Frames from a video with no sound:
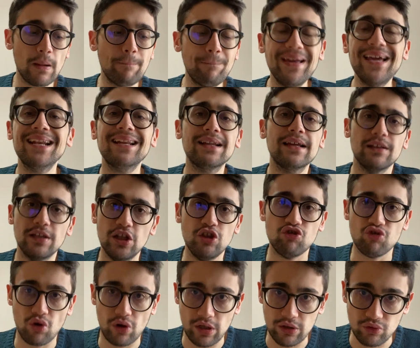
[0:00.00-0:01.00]
per i
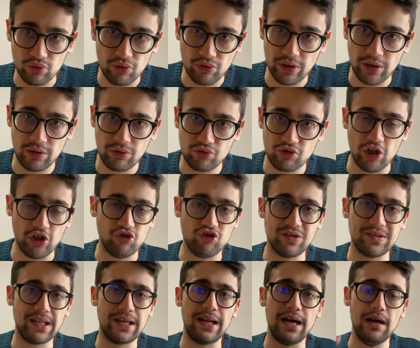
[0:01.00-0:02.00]
giocatori cioè
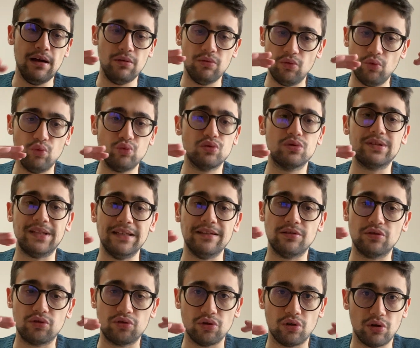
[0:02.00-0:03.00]
ci sarà un
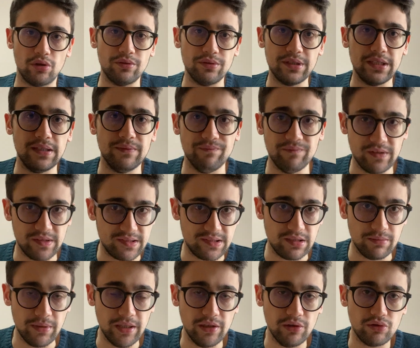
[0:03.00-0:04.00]
tetto di
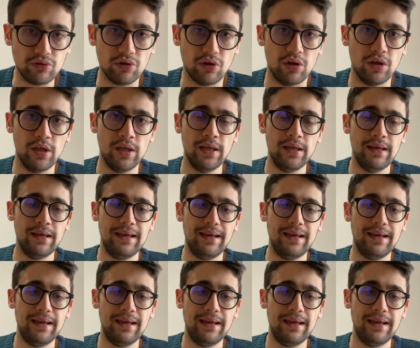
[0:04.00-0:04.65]
investimento